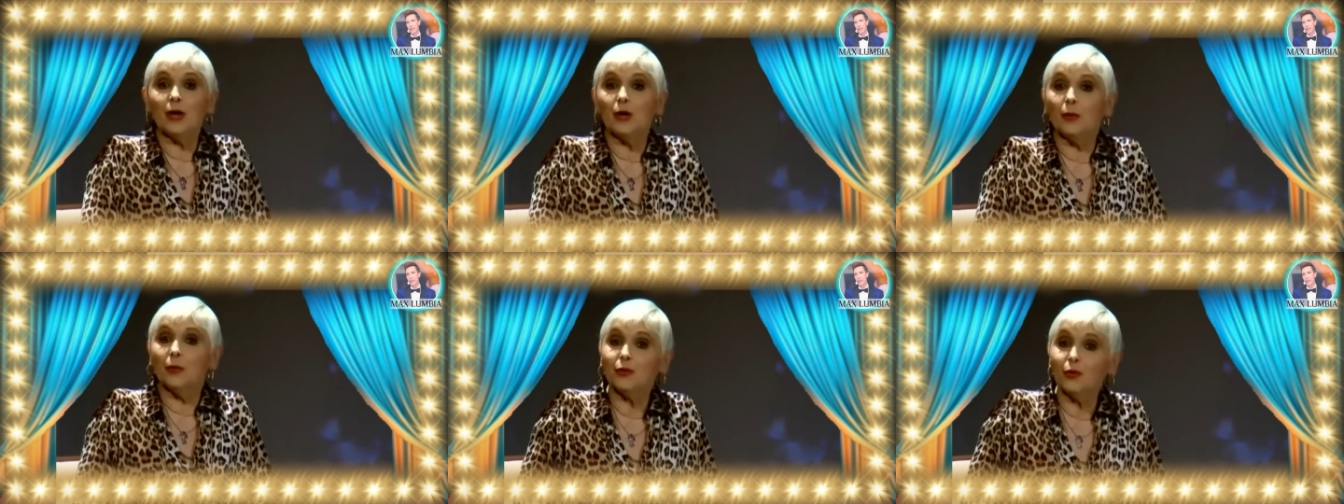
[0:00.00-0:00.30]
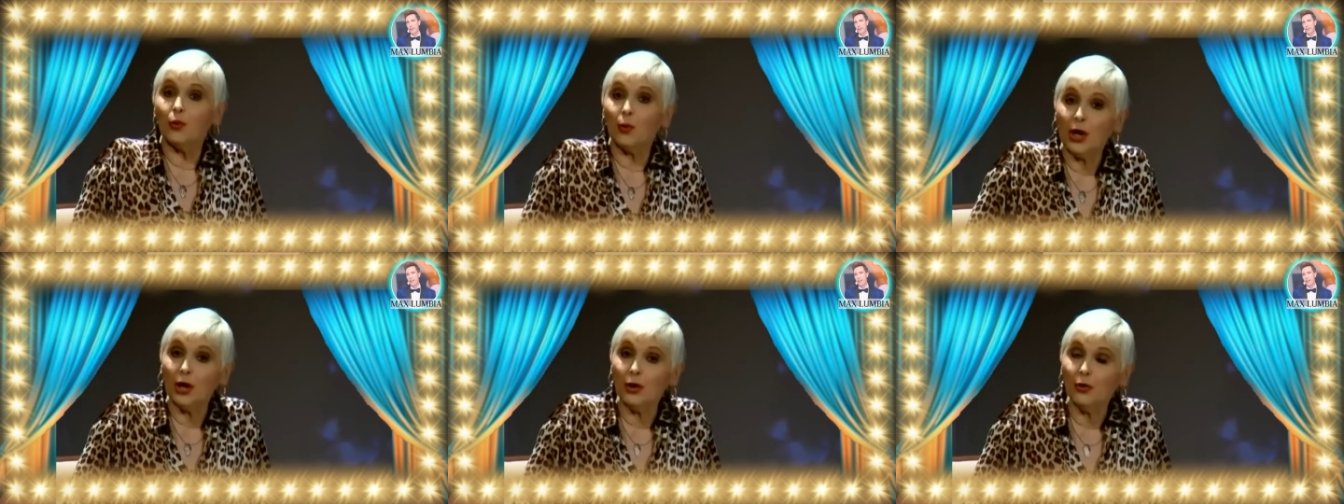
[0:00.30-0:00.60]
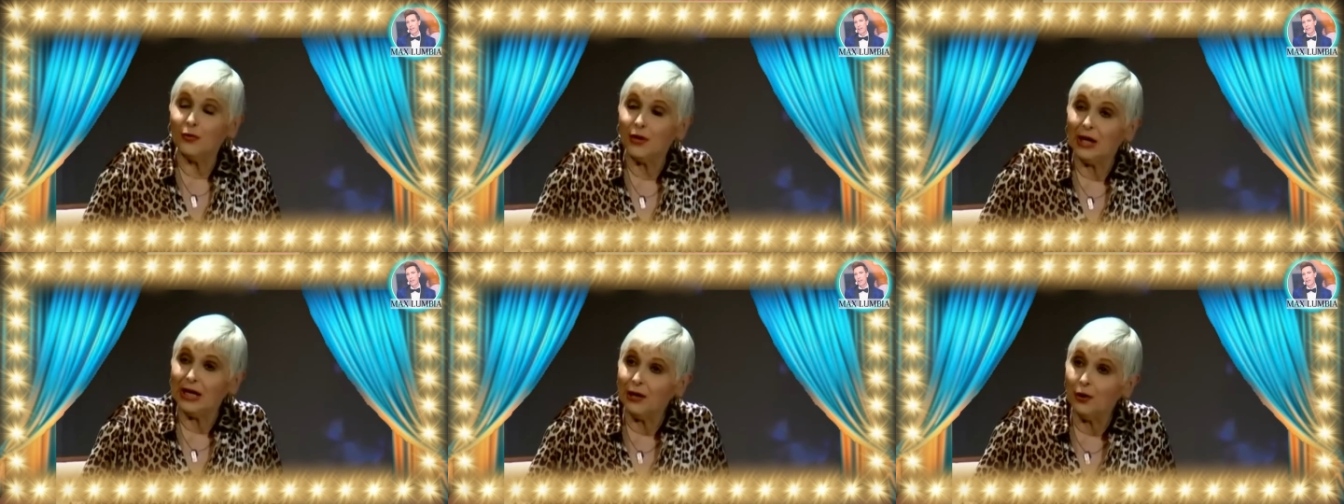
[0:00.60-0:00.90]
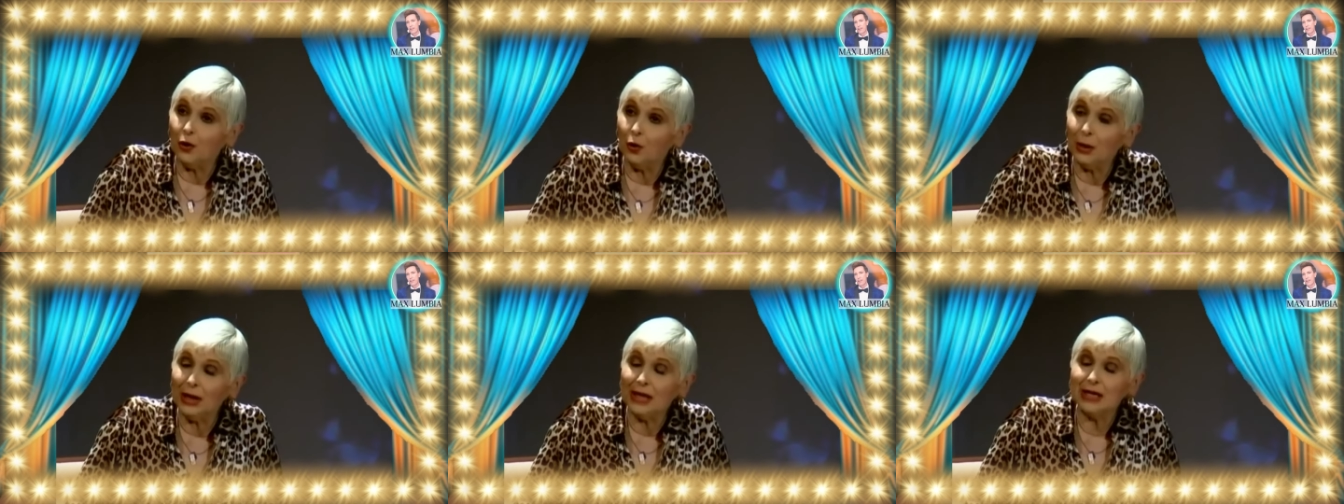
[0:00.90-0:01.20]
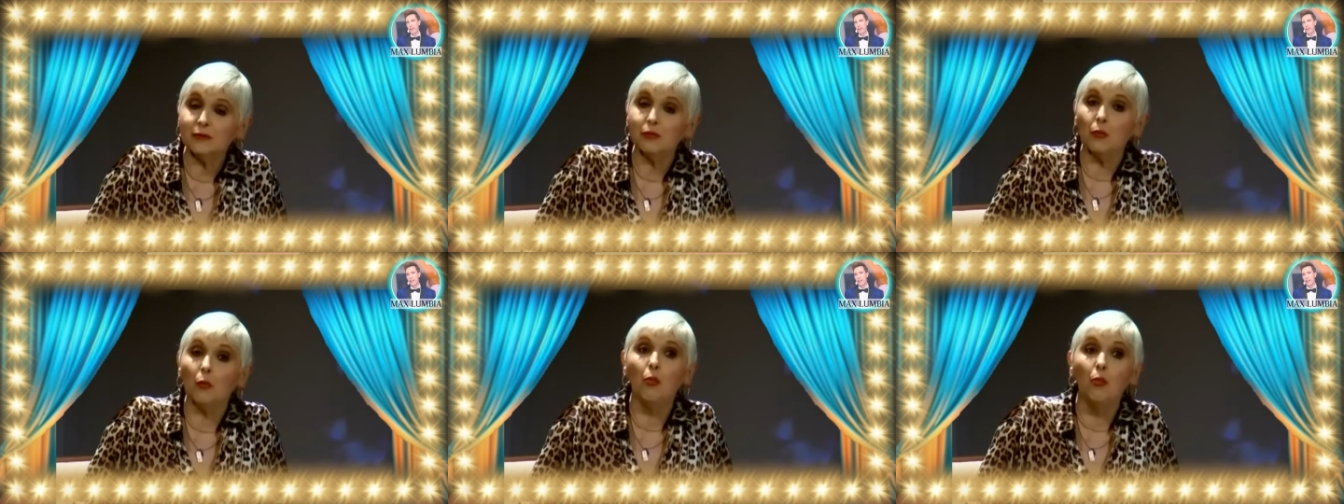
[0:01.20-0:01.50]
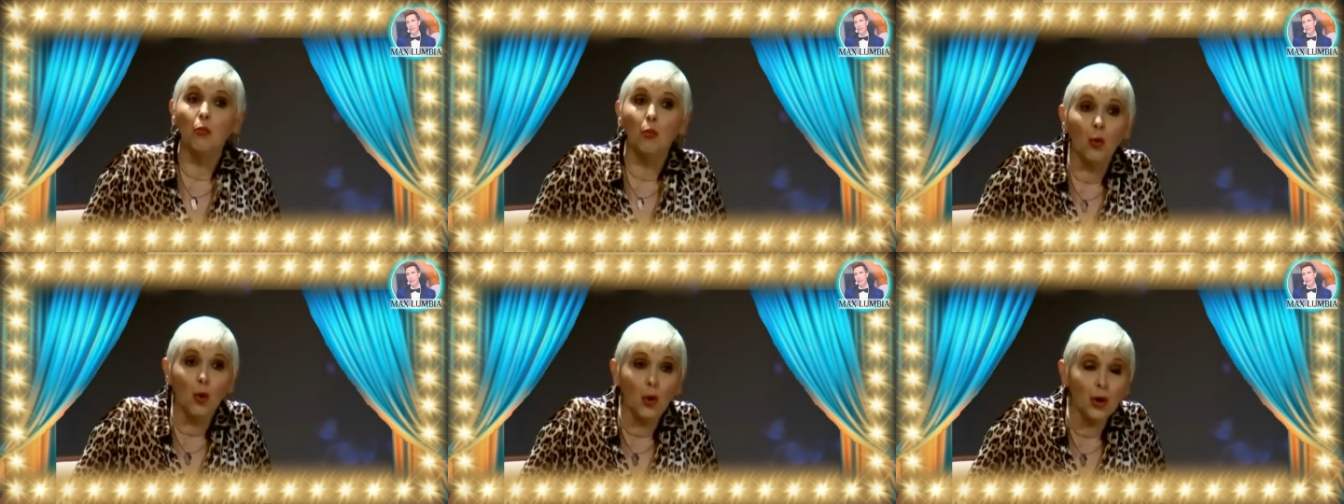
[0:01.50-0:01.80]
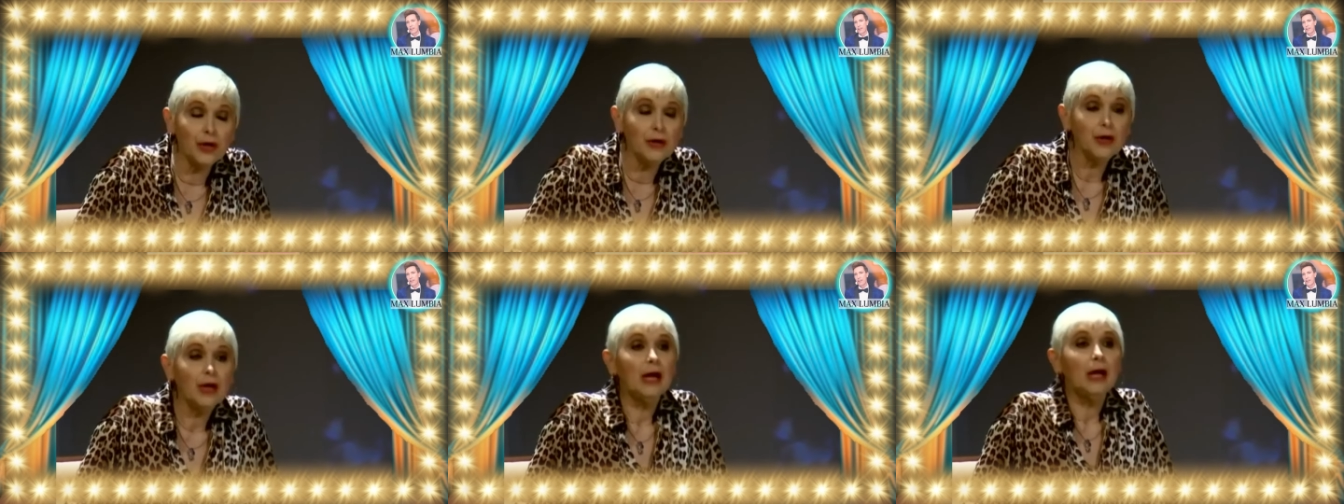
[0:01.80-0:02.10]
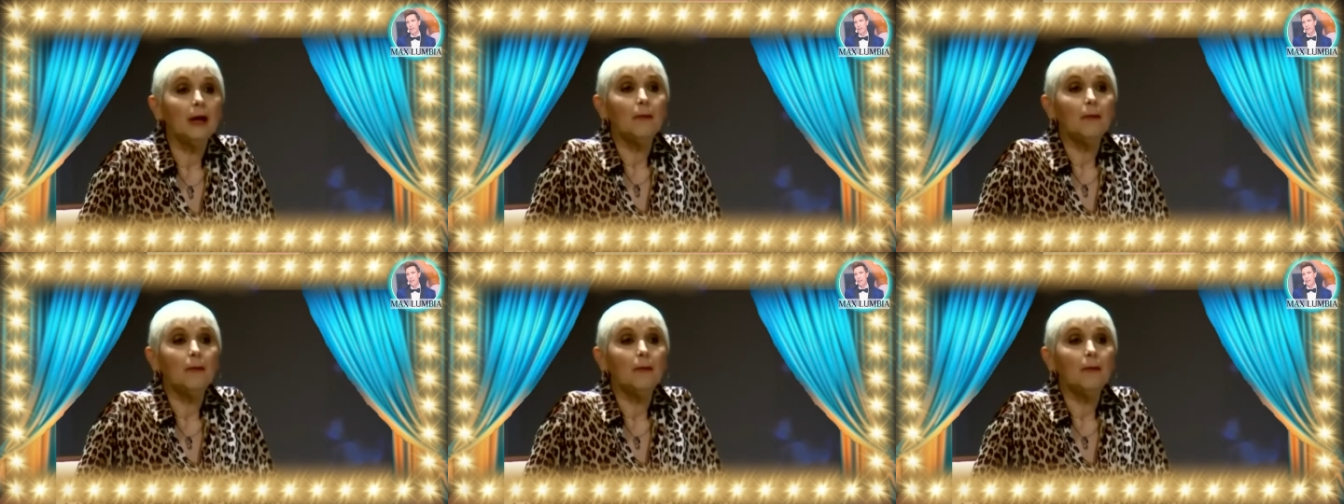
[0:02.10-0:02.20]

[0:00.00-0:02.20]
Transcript: tuviera yo el dinero. Claro,